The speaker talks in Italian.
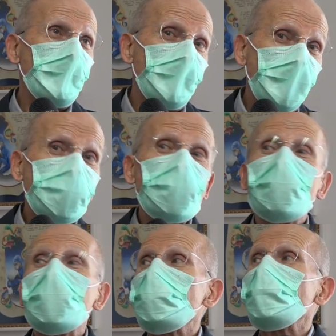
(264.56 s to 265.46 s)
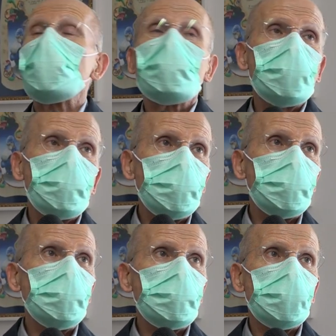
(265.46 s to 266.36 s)
anche quell'aspetto di
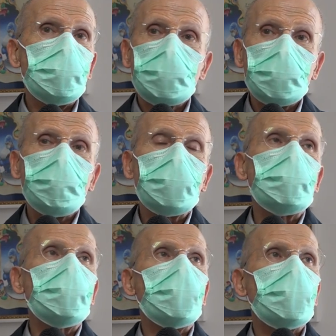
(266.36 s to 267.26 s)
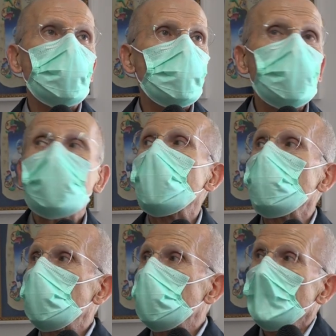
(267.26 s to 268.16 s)
amicizia, di simpatia e di
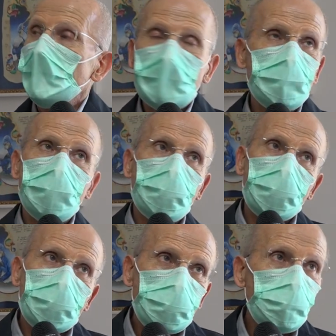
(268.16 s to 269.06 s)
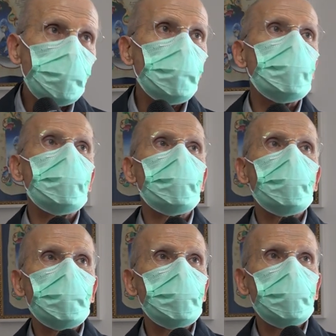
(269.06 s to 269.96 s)
legame che avevamo costruito
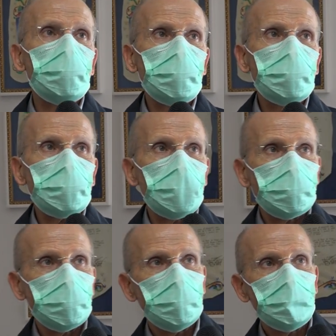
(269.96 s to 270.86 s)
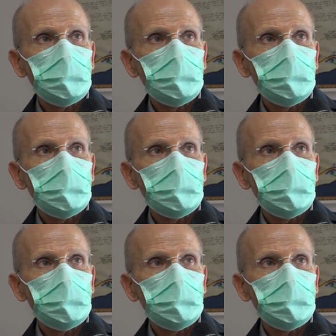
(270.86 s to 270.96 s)
giorno per giorno in questi anni.